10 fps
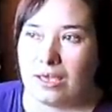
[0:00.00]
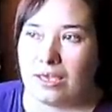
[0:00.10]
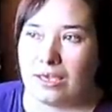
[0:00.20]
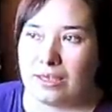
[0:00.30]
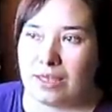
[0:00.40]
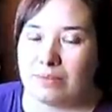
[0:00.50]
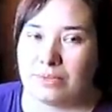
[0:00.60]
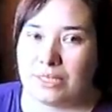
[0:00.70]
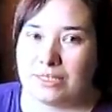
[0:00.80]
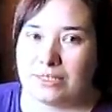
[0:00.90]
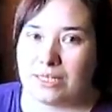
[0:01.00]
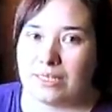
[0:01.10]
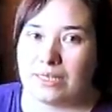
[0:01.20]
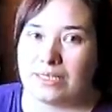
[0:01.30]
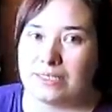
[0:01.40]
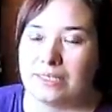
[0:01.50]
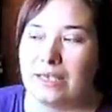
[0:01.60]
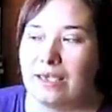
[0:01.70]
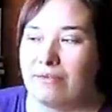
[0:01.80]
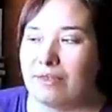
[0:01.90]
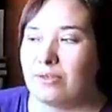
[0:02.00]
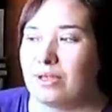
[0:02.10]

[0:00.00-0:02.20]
и там была цена 39.